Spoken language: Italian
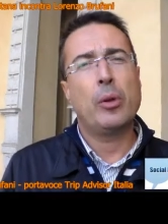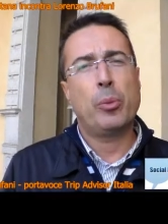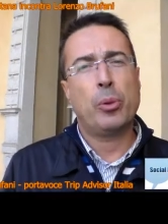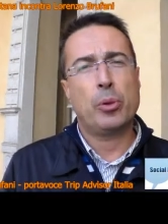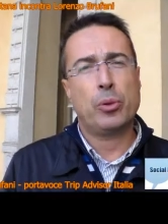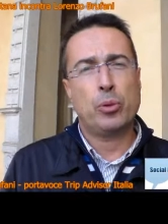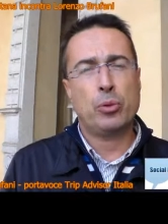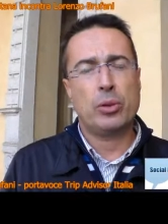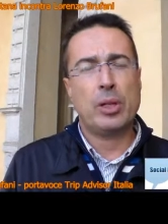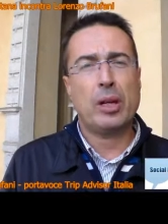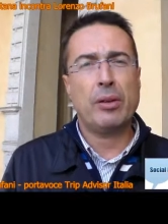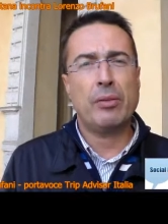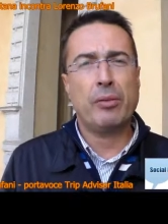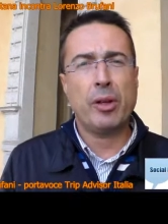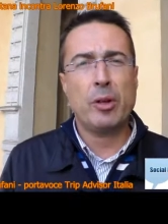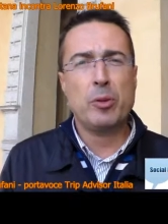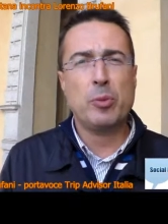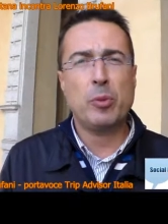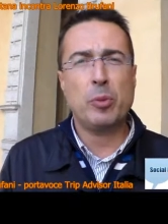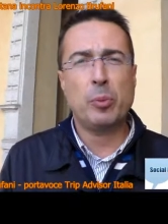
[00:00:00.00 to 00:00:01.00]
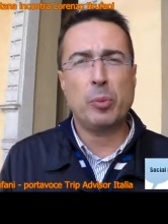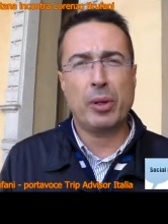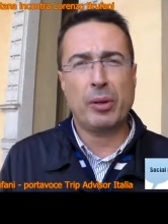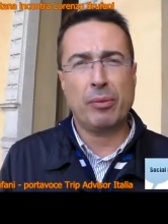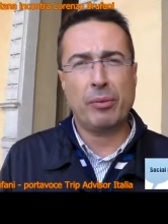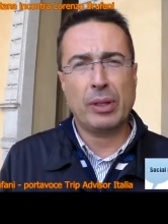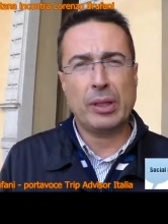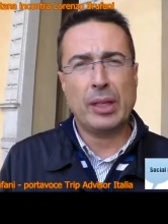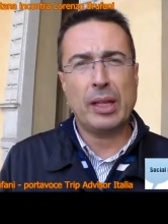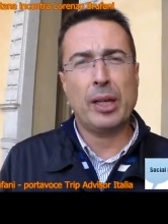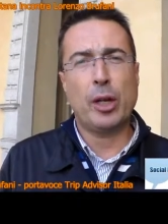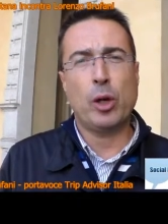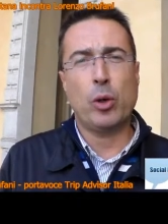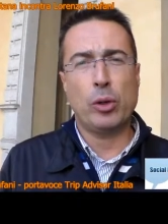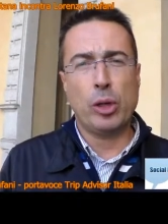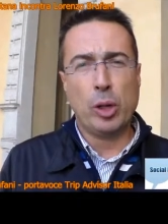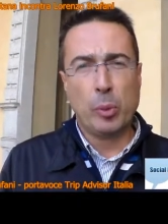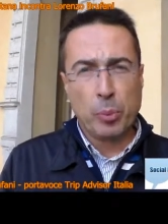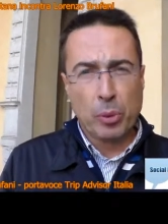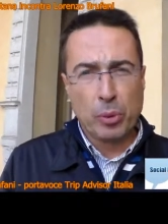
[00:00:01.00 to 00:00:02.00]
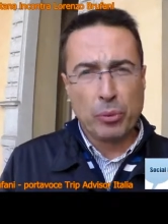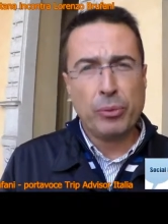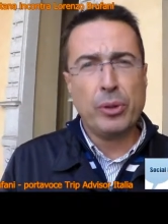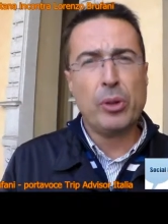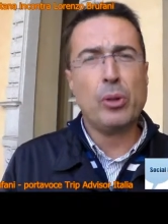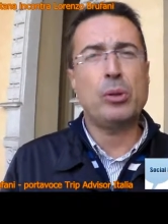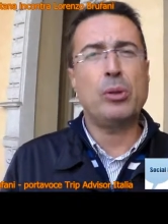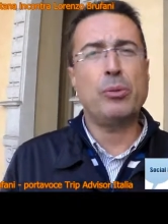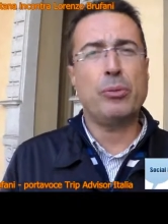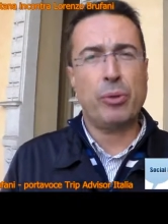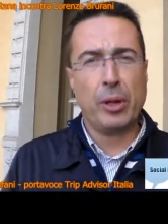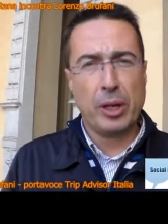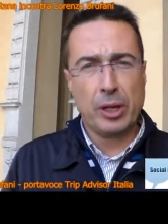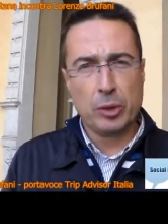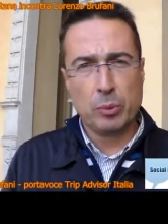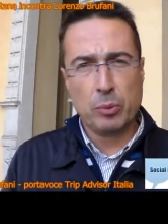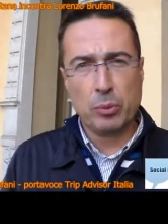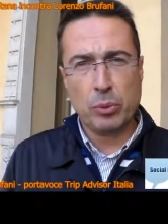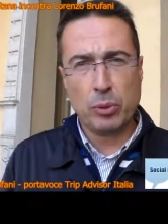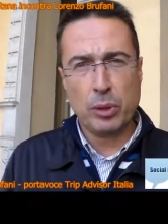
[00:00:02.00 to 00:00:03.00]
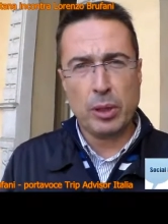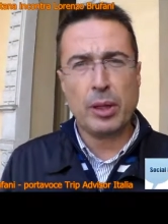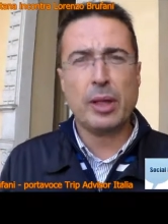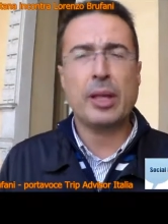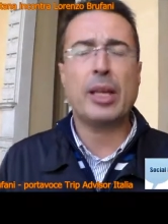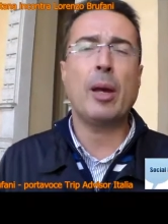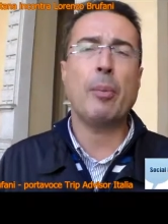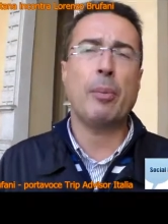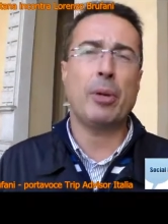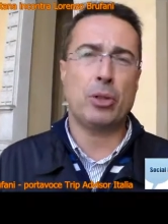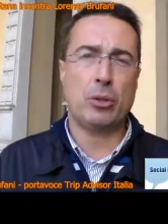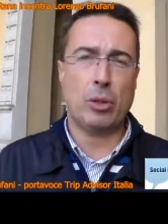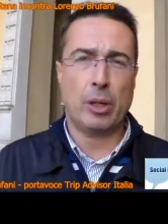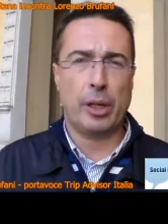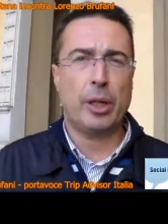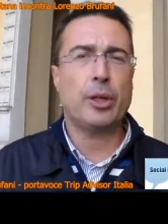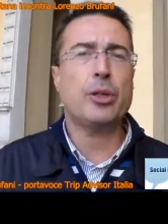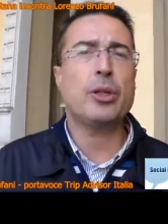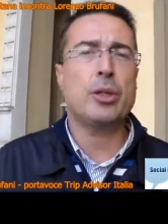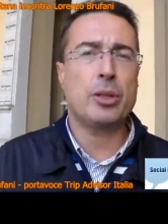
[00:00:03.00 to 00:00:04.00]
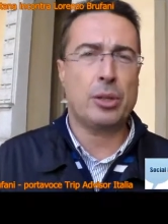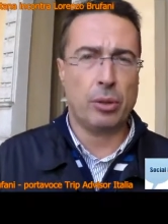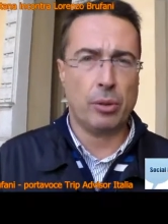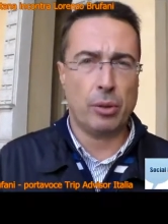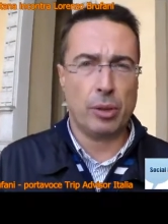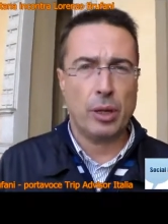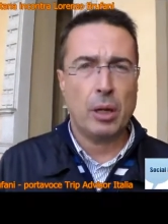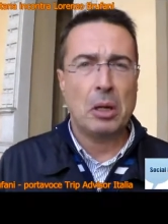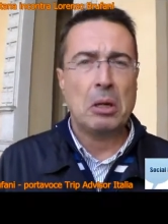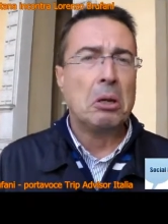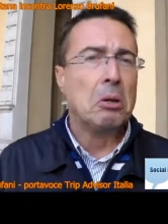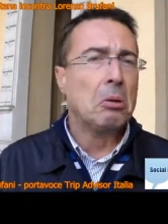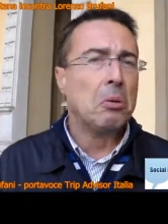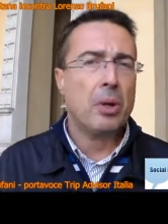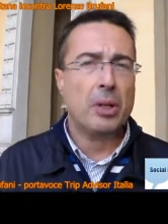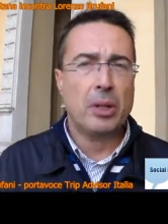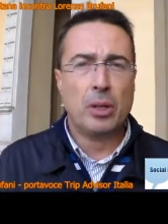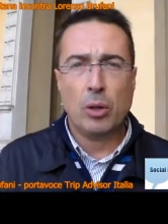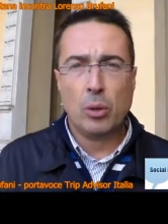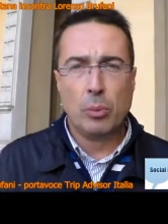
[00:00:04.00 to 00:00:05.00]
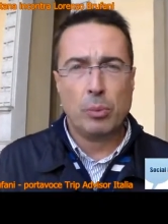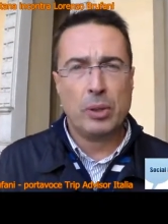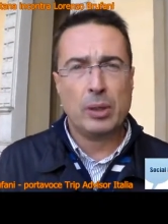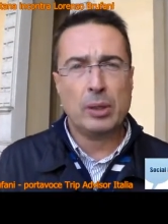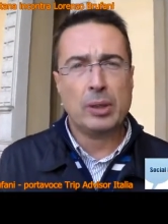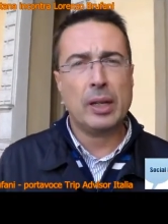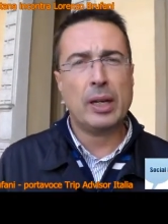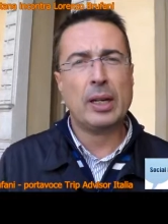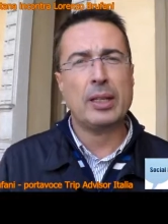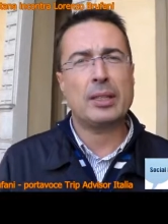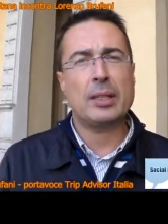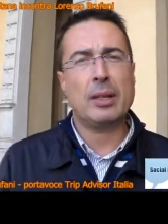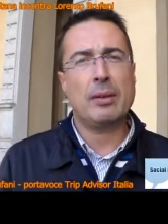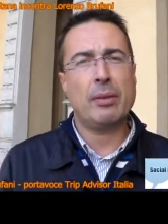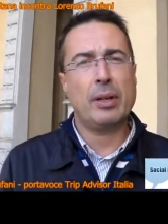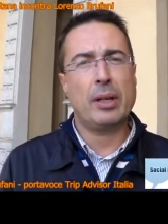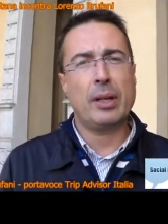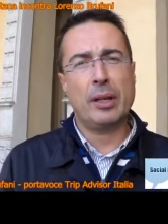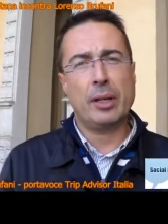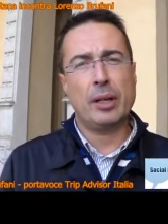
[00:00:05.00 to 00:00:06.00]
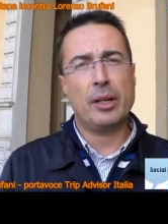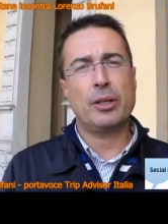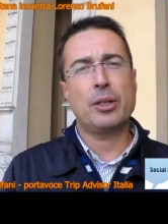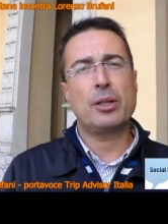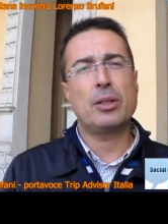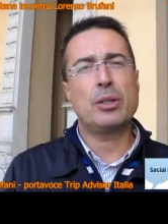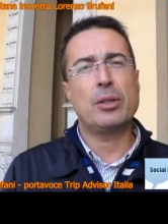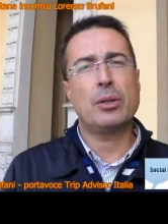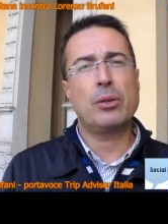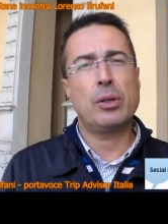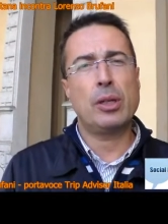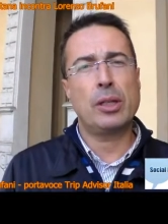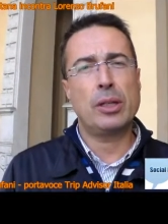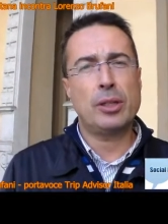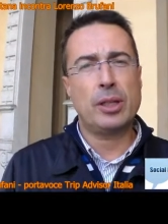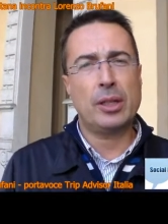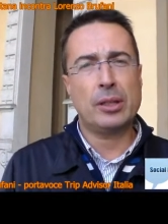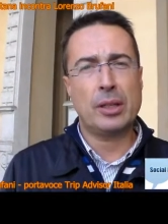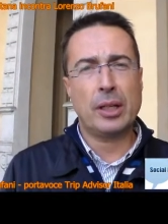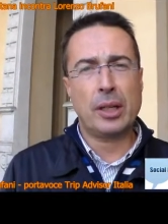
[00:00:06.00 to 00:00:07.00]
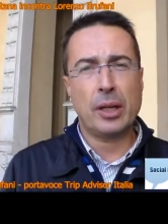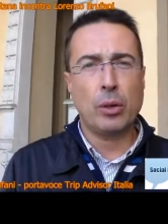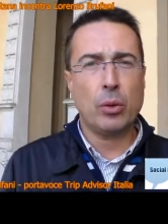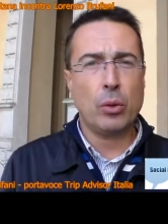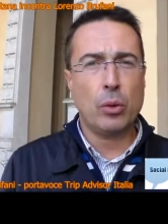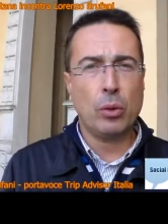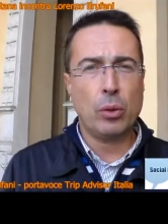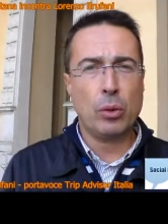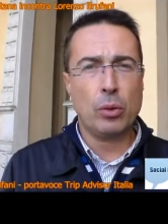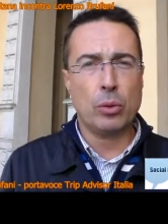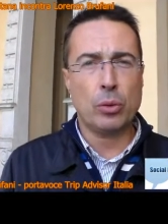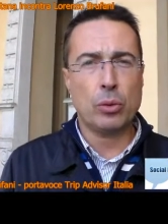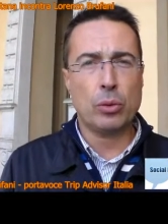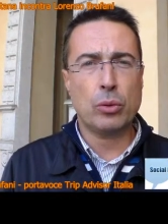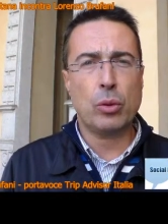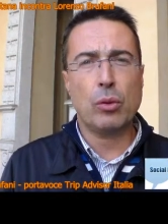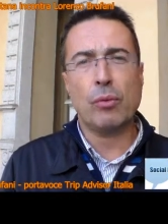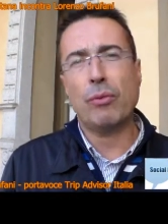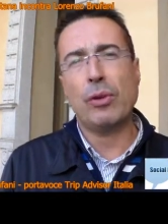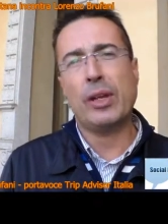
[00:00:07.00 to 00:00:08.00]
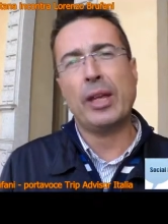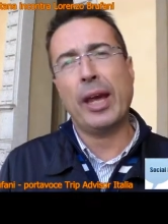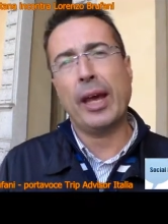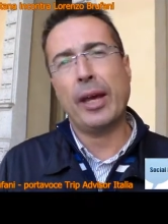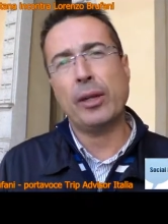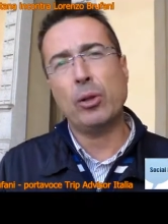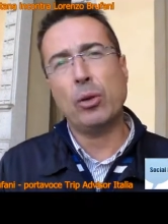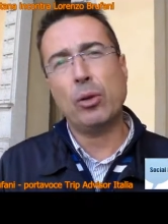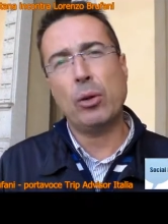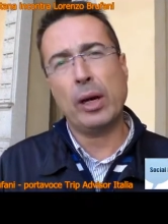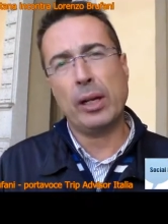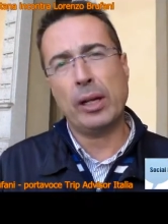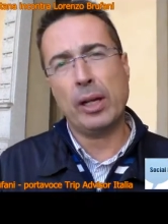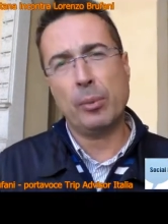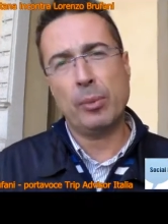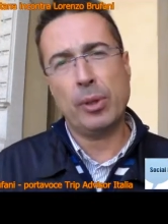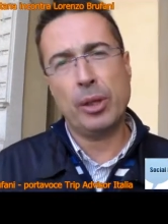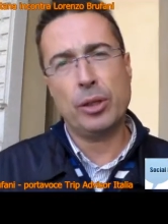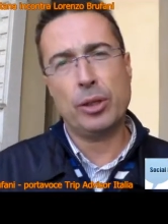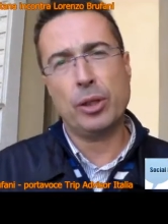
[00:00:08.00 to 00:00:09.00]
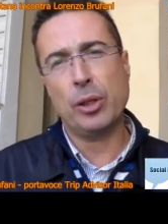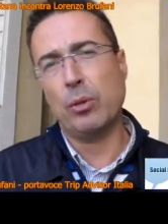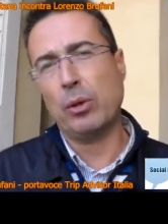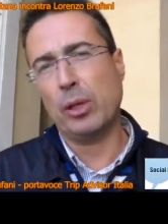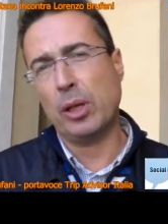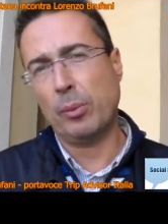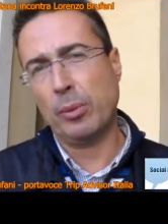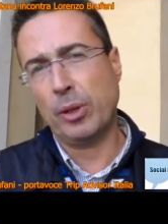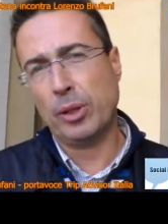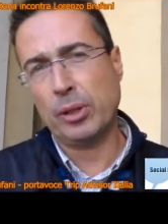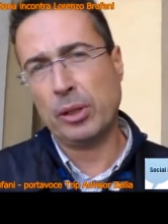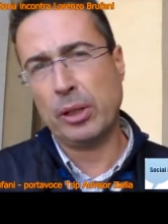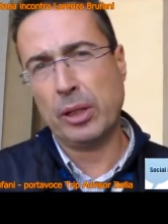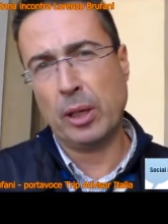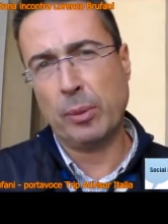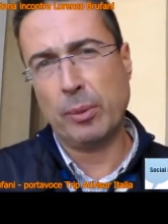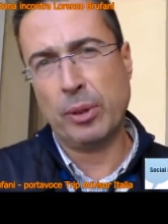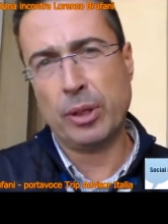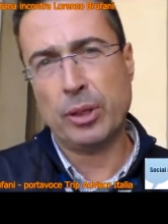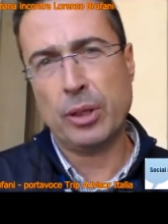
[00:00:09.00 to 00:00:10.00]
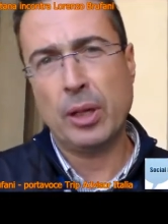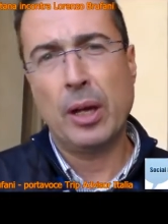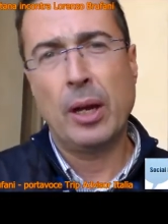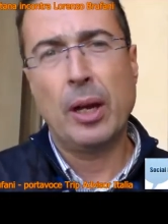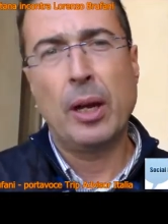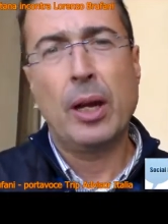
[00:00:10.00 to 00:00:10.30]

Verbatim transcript: io posso usare Facebook per vedere con il profilo di Facebook chi ha messo la recensione quindi non mi interessa avere recensioni di gente che non conosco, certo. chiedo agli amici o agli amici degli amici.